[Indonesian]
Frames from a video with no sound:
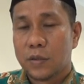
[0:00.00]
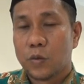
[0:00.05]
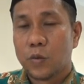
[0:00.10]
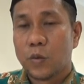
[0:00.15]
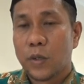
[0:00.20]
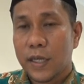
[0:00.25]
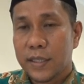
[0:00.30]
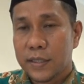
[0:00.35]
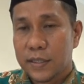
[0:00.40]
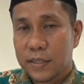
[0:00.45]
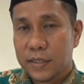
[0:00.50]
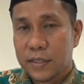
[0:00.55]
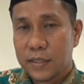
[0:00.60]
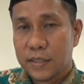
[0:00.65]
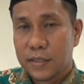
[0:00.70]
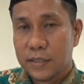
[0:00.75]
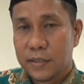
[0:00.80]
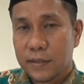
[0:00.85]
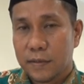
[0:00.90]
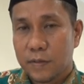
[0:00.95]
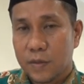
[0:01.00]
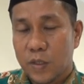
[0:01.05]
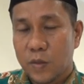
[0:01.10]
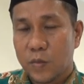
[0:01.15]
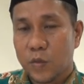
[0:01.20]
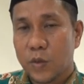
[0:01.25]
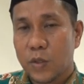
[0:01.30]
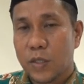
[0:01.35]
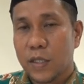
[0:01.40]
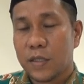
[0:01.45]
tugas
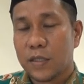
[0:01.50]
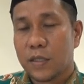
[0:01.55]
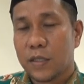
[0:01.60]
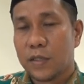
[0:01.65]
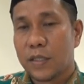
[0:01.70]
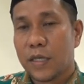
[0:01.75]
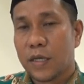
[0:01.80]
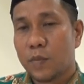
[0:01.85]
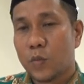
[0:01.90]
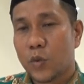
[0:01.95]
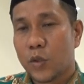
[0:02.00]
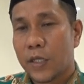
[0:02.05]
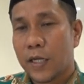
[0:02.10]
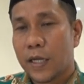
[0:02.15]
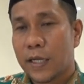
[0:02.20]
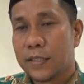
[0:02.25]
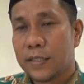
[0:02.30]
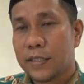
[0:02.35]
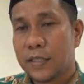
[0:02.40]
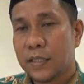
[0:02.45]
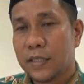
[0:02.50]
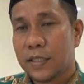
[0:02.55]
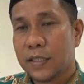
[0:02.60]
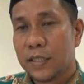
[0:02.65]
kemudian tentang moderasi